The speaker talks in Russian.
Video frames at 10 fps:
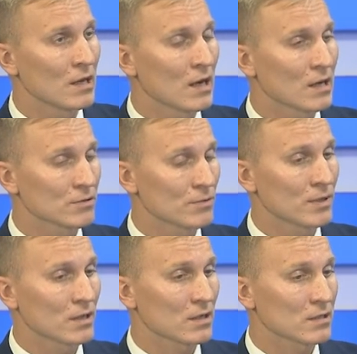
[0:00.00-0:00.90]
Особенно
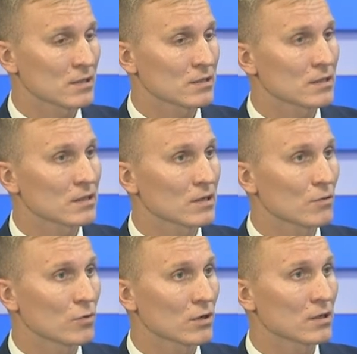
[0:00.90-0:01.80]
это касалось, когда
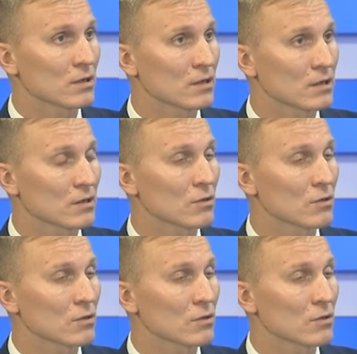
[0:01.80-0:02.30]
уборка э,